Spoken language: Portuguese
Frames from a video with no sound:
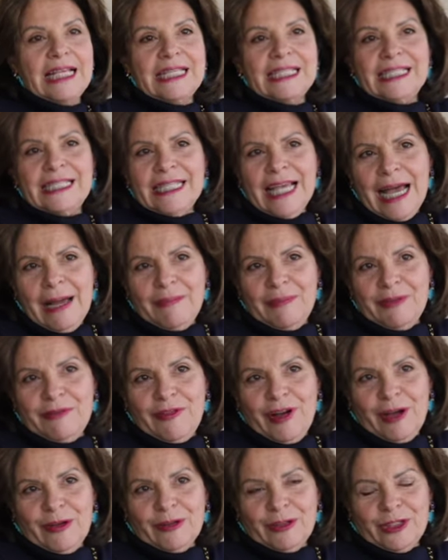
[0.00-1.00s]
Sabe,
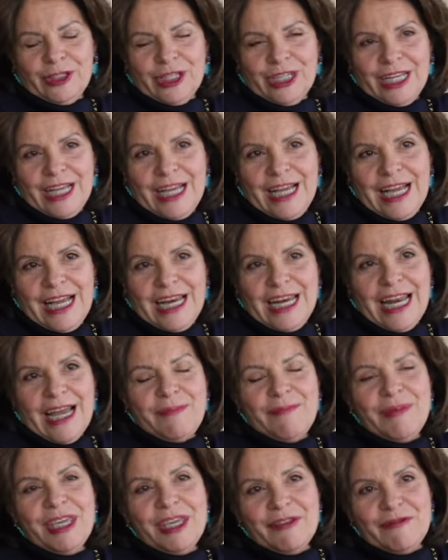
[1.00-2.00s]
Valde, na
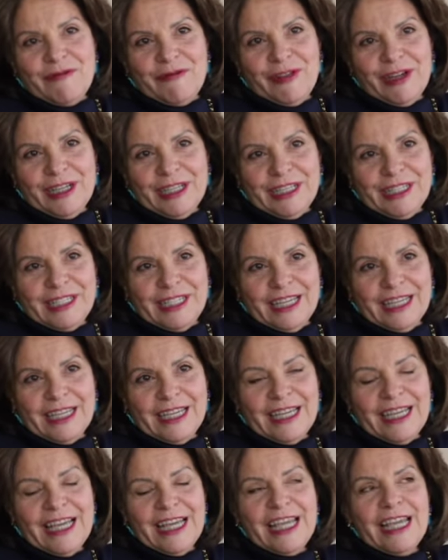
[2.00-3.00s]
minha infância,
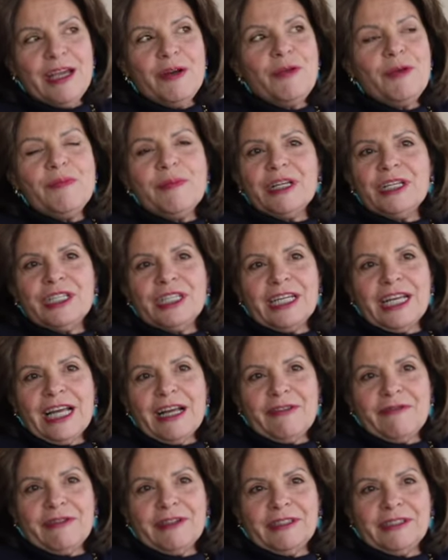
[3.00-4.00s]
eu
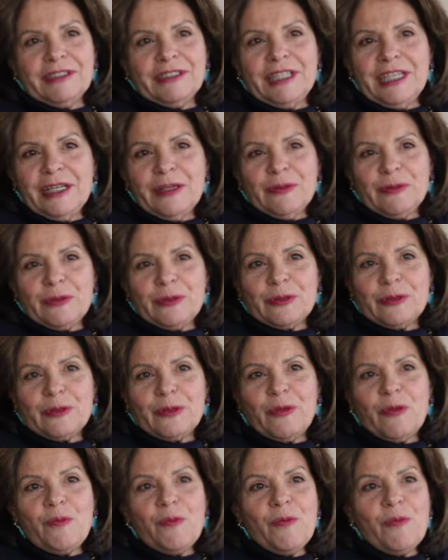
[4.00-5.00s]
imaginava Deus
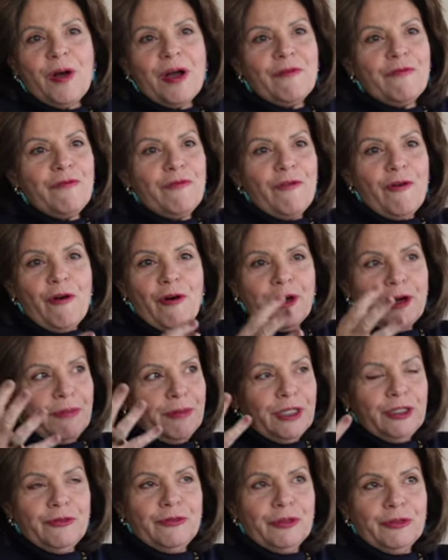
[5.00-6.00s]
como uma
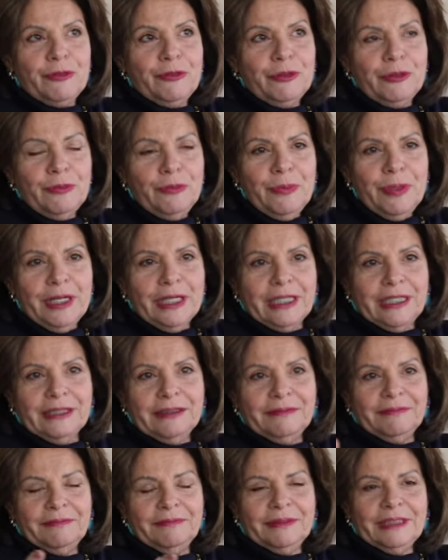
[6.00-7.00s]
forma de figura
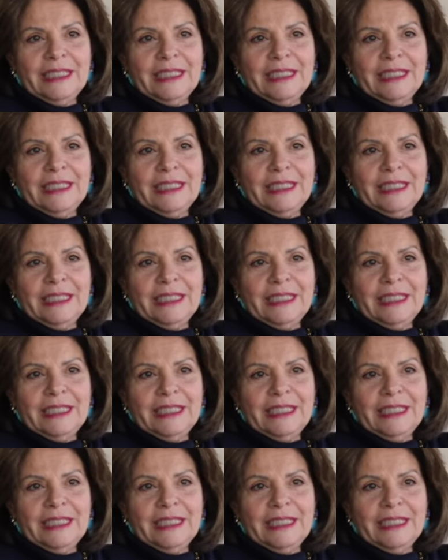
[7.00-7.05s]
humana.